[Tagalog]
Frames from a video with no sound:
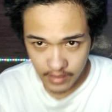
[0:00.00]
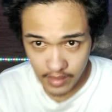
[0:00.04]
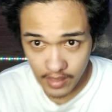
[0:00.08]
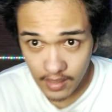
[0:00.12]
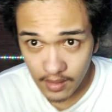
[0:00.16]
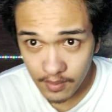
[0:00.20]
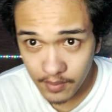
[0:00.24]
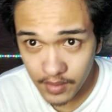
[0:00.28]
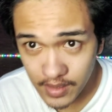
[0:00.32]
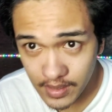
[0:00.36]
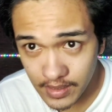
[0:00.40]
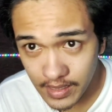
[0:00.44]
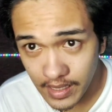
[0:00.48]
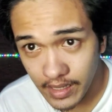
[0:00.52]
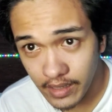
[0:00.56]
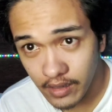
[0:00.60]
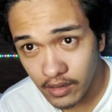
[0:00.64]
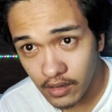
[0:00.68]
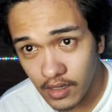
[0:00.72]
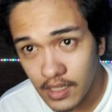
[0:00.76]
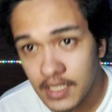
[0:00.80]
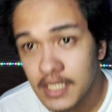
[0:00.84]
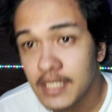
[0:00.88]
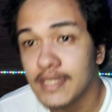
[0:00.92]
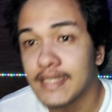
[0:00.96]
Tara, labas
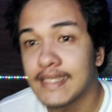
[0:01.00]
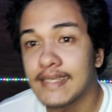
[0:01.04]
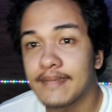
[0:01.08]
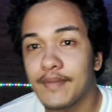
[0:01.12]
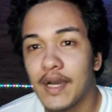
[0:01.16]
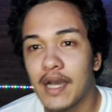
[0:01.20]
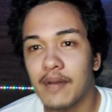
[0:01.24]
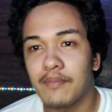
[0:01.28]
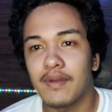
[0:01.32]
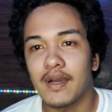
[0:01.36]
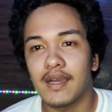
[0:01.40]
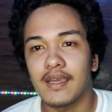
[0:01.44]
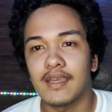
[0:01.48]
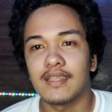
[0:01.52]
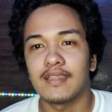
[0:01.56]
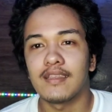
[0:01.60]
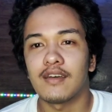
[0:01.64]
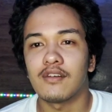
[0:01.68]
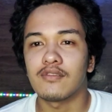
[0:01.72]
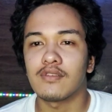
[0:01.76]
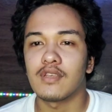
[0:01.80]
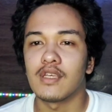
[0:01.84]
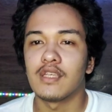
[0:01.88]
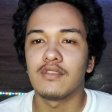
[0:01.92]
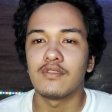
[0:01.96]
tayo at
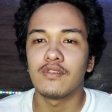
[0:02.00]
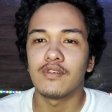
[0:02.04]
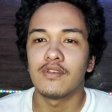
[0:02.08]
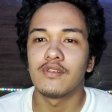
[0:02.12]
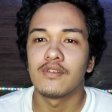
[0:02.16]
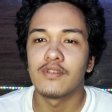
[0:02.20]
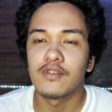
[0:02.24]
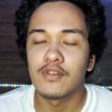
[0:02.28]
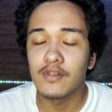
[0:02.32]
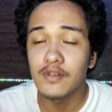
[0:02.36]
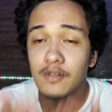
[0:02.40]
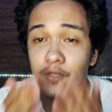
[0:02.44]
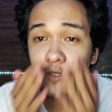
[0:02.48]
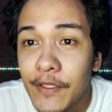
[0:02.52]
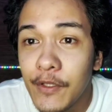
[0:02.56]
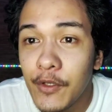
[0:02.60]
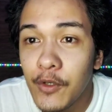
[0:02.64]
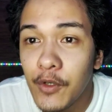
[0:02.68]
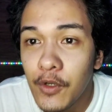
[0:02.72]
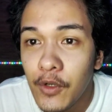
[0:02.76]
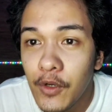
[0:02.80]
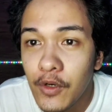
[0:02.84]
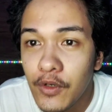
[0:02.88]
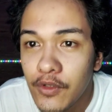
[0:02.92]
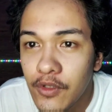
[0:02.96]
ipapakita ko sa inyo yung
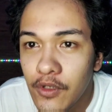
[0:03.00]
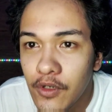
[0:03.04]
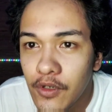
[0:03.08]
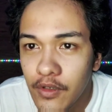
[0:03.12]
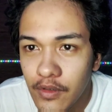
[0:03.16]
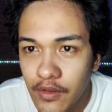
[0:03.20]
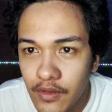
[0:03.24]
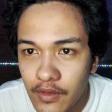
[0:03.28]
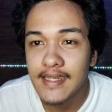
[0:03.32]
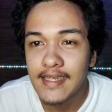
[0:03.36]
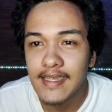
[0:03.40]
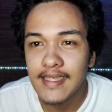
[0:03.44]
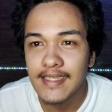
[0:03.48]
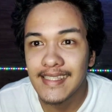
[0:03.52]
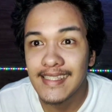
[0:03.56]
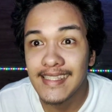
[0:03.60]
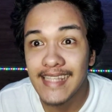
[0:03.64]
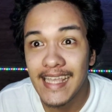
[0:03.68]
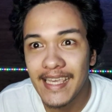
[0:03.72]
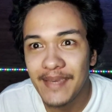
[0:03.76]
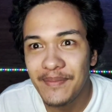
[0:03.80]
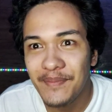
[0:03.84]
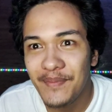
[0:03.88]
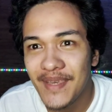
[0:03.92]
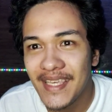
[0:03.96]
new look ng
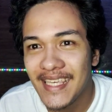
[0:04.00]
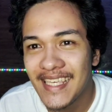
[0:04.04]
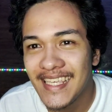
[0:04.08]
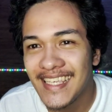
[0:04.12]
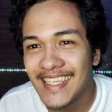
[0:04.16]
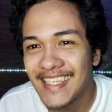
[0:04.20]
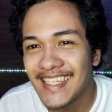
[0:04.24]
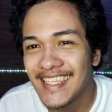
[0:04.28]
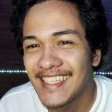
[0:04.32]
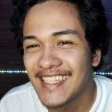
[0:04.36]
Snipey.